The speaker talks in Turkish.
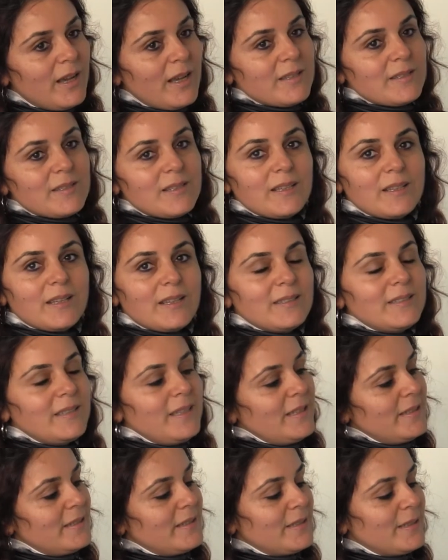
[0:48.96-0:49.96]

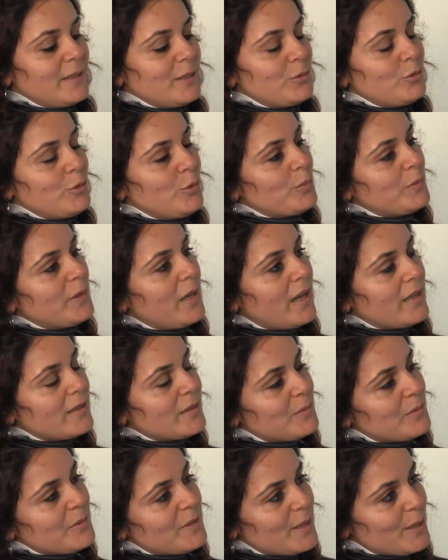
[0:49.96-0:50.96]
Aksaray'da e, tüp
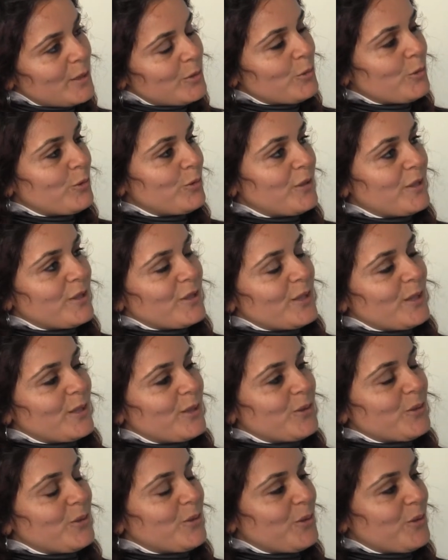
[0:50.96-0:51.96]
dağıtımı sektöründe
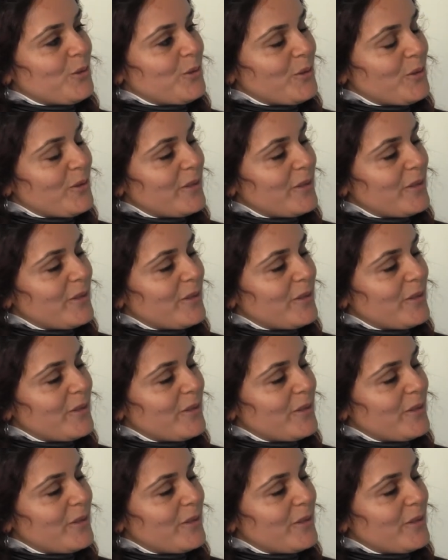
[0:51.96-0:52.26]
çalışıyoruz.